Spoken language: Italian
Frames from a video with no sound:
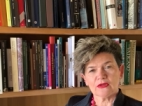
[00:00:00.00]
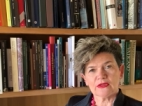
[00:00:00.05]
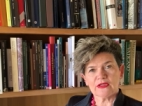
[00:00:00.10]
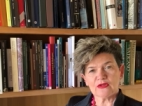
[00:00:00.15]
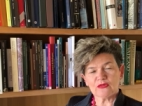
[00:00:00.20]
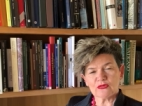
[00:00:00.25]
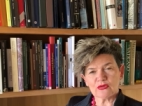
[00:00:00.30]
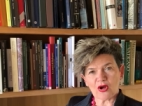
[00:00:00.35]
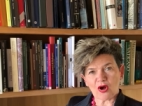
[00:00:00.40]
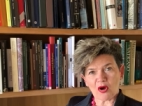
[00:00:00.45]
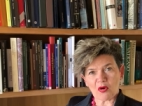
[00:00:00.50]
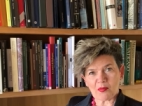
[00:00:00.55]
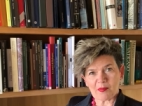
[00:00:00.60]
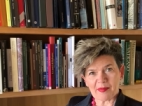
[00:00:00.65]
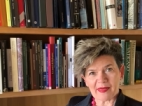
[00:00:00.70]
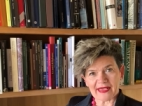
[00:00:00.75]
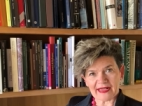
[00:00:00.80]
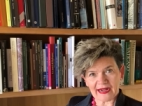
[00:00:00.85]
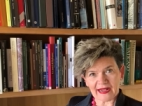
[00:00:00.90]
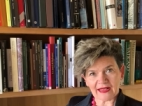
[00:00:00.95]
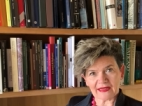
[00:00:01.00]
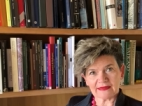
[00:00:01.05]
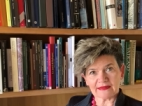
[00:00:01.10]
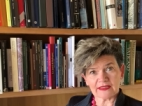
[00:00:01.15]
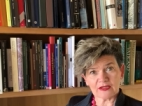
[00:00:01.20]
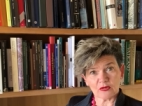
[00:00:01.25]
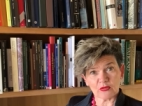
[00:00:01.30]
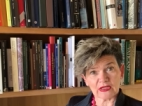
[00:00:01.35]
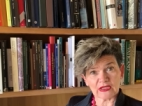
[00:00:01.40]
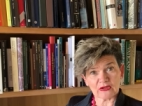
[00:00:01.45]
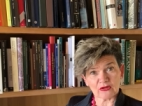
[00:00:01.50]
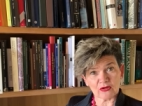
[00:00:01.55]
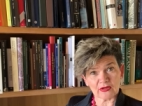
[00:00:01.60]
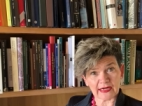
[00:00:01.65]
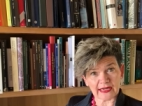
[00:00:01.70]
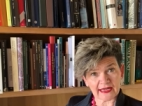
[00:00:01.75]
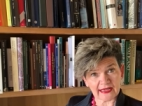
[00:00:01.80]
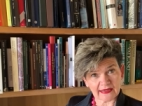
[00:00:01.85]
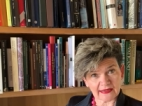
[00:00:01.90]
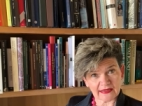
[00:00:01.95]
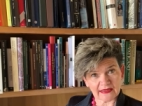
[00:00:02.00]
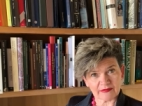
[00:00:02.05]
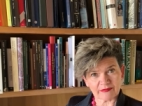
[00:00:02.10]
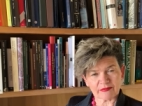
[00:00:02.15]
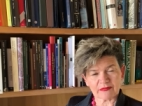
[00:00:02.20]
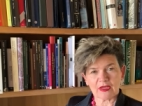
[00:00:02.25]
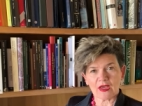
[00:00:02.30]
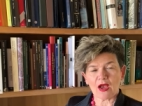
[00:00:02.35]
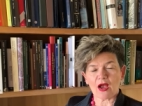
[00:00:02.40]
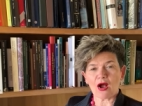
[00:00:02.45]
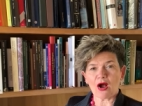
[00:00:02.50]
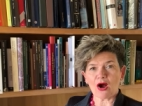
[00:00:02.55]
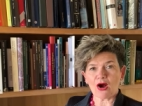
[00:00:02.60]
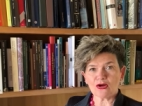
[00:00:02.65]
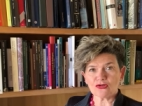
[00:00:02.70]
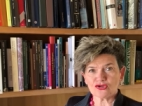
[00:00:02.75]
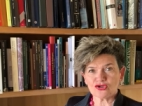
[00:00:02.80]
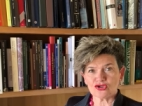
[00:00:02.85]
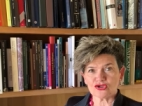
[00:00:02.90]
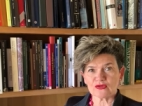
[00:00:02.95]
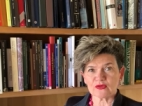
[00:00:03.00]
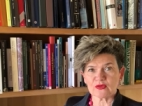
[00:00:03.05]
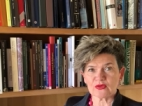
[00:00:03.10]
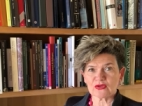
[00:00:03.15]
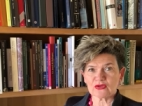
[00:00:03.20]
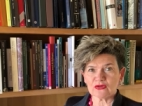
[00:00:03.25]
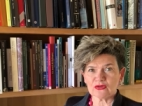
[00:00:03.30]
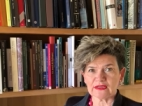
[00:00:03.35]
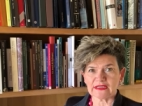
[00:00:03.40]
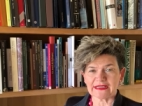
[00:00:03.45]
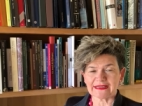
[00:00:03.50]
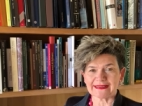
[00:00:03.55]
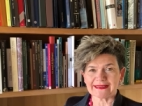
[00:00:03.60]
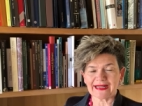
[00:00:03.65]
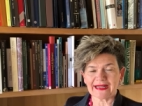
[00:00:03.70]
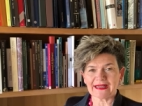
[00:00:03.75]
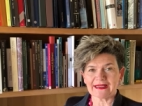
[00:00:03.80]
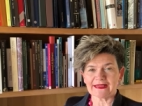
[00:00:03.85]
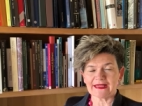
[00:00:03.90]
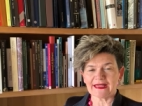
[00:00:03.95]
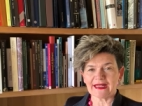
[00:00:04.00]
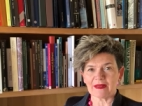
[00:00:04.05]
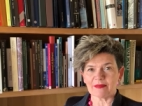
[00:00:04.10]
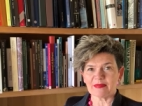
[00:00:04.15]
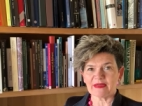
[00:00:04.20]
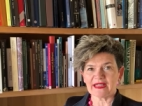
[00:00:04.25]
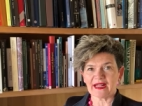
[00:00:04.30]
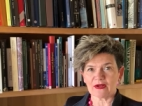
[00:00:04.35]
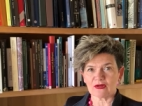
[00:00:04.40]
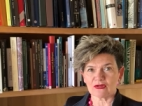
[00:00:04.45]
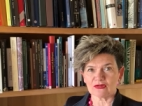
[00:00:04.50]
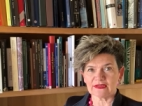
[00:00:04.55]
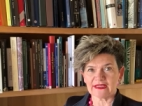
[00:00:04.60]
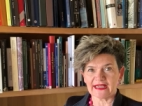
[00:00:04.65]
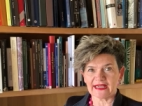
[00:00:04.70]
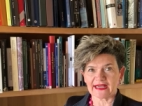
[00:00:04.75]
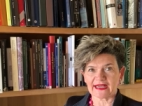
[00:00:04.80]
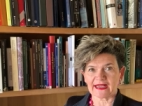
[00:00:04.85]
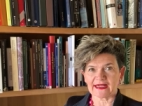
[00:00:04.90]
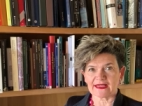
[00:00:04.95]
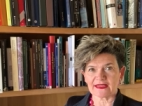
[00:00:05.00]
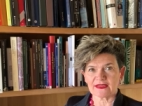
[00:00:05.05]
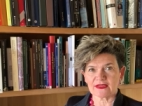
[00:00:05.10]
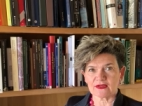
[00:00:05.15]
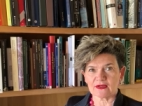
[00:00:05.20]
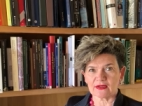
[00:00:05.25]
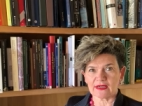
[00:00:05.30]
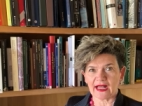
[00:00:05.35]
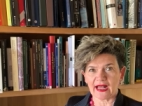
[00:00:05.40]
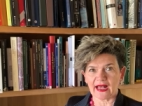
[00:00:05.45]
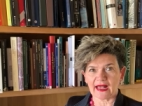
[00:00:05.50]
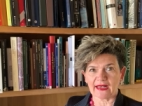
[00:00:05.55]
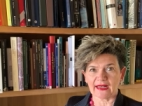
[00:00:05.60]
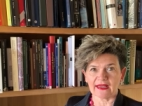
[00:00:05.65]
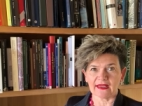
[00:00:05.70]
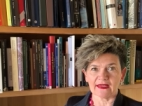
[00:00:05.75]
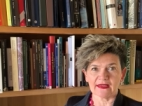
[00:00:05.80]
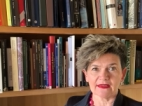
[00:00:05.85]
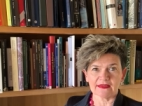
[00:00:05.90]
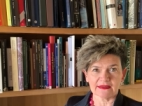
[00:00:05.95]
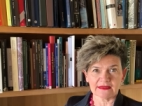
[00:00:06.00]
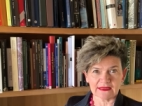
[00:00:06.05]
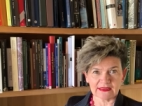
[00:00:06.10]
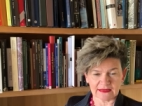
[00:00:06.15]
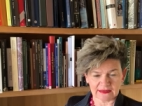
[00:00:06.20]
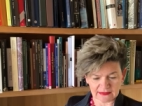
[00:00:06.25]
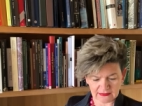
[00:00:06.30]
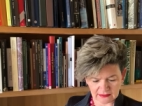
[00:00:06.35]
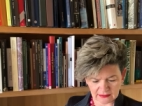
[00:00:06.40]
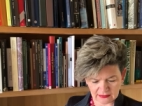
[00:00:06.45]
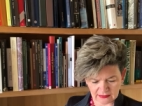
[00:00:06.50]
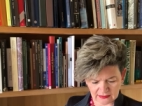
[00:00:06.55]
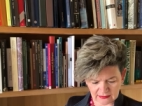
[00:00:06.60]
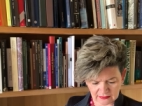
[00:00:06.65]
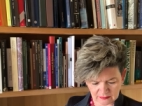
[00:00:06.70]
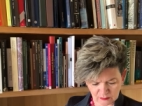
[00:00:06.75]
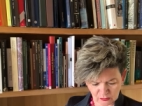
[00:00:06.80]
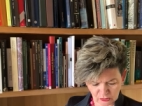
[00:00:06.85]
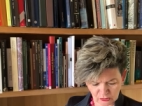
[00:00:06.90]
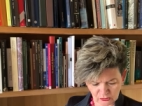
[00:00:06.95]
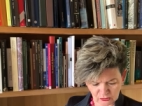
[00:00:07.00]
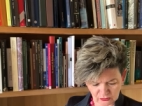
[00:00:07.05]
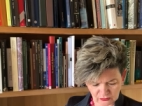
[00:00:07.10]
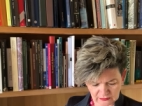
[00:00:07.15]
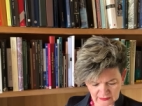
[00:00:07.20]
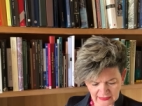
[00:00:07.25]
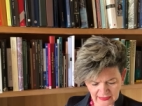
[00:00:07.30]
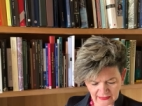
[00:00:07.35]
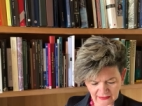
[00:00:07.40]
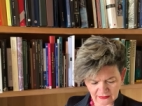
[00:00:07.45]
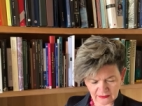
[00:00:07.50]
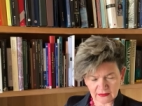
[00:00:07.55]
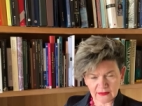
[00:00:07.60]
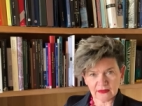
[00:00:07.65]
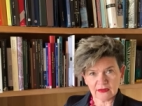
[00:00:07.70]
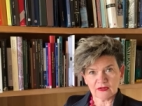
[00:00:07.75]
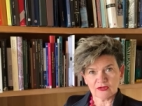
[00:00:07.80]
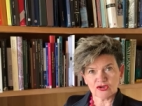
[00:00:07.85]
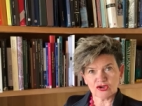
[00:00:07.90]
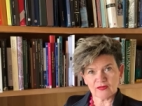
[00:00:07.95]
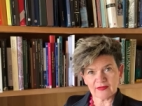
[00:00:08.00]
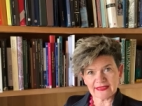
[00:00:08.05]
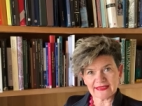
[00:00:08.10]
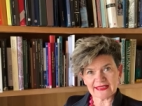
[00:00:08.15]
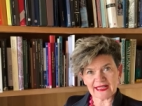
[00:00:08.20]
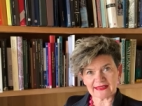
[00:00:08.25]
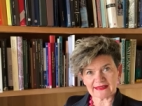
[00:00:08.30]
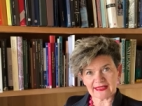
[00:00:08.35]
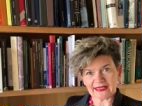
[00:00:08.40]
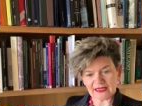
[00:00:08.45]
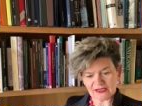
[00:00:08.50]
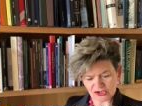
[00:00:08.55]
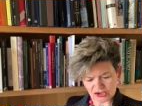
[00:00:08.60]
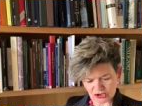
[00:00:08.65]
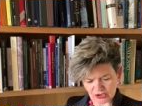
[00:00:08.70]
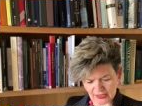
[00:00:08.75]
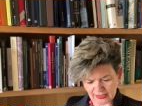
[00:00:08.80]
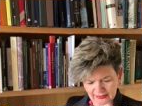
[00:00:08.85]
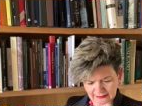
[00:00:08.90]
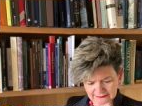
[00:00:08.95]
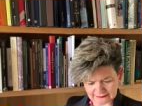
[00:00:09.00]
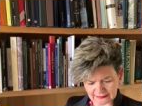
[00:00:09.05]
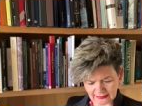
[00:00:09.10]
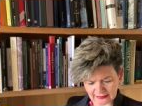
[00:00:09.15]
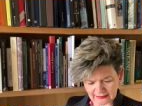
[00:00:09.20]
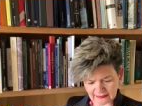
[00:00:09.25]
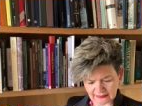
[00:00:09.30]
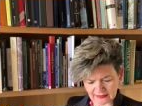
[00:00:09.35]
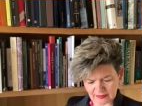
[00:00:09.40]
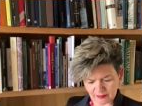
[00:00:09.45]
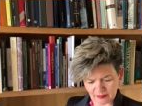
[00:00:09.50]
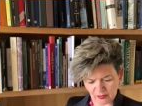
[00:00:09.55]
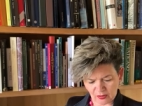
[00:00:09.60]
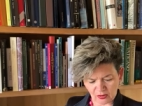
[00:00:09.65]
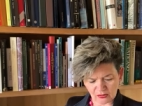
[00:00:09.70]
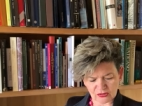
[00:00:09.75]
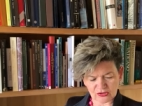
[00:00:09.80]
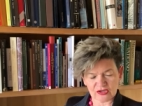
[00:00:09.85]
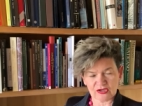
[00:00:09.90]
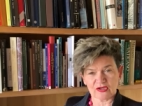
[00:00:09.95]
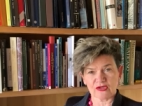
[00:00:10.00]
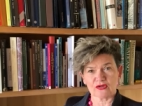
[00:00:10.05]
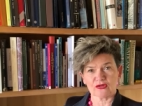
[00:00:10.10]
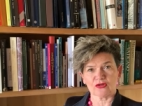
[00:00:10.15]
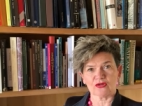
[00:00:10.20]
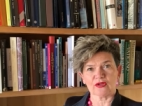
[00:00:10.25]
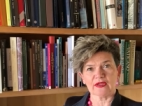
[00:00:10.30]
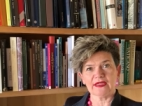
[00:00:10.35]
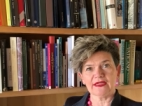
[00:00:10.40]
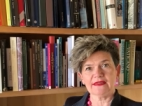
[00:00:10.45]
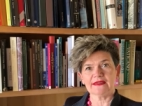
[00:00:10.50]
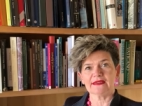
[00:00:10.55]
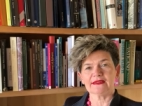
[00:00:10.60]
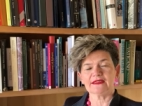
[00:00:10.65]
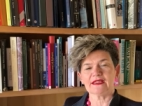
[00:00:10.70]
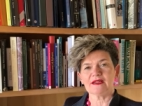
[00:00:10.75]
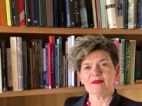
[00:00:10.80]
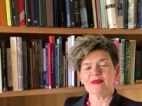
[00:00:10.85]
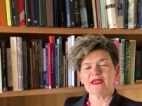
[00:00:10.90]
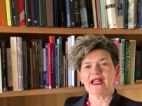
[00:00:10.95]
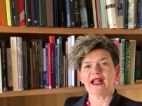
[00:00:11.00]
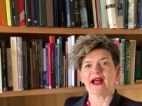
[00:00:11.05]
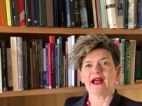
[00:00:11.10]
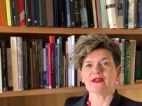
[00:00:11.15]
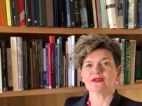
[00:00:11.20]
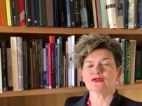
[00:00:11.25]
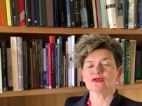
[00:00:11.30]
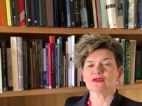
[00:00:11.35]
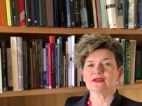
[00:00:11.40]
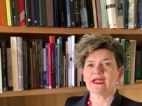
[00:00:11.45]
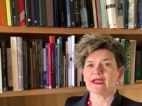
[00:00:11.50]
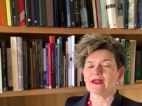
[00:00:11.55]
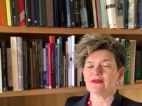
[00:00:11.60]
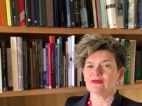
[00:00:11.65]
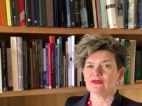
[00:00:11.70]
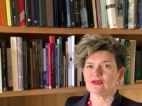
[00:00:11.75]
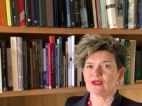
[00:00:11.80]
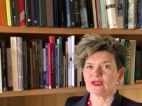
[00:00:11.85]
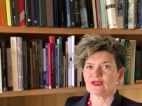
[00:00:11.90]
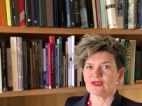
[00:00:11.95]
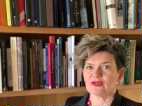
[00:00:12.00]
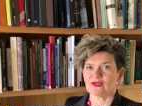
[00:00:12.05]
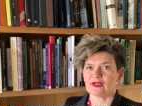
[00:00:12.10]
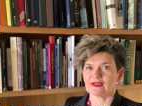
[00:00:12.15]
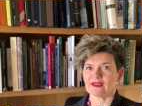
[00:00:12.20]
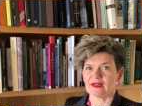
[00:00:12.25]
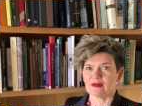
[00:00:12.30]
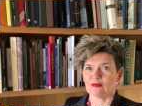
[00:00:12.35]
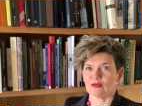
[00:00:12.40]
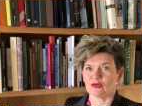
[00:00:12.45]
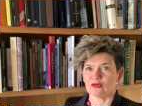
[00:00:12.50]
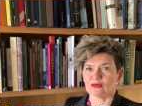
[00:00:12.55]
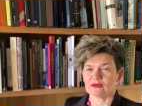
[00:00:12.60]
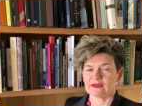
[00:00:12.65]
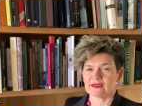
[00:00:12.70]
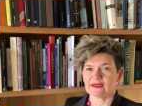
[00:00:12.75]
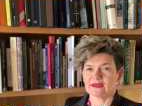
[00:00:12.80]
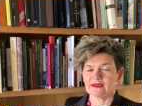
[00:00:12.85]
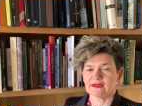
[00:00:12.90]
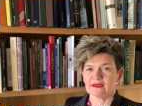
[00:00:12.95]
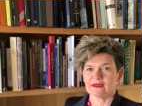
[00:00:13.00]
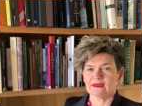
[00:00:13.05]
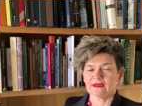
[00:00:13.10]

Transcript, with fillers: di un'opera di Guido Reni, oggi custodita nella Pinacoteca Nazionale di eh, Bologna dove è stata lasciata in deposito indeterminato dalla Fondazione del Monte.